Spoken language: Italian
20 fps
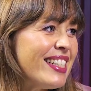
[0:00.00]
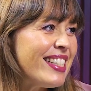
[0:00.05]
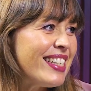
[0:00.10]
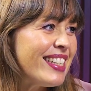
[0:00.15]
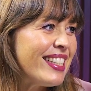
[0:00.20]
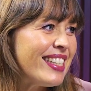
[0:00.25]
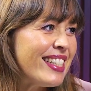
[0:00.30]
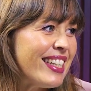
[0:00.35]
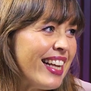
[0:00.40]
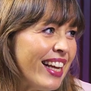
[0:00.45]

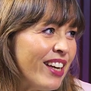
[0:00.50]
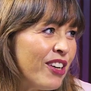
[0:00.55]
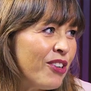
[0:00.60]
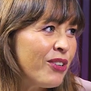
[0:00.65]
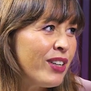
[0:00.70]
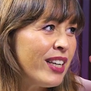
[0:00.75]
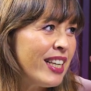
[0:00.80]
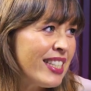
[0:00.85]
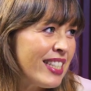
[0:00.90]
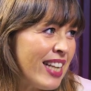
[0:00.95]

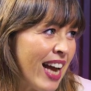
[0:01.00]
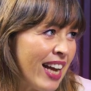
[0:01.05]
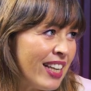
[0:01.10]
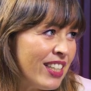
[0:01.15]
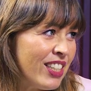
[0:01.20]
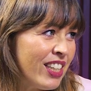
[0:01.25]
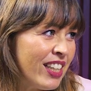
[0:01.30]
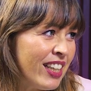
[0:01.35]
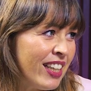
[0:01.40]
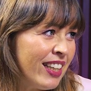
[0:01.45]
Se non
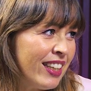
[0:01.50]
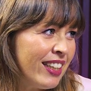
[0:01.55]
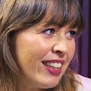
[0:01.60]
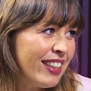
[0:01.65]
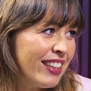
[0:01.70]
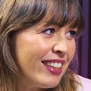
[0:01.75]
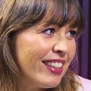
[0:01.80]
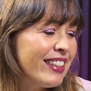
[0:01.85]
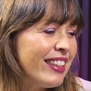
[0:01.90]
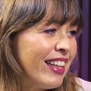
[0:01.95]

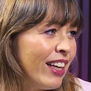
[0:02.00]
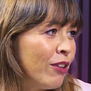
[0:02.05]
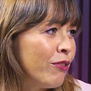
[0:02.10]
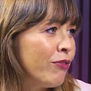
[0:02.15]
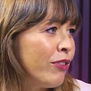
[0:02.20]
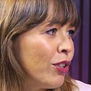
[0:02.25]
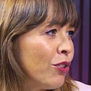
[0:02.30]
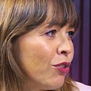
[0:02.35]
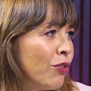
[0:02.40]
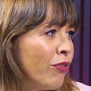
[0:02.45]
esageri,
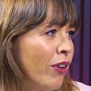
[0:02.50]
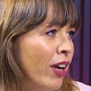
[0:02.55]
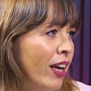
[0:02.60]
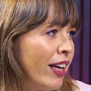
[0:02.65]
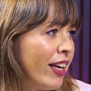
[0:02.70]
te lo faccio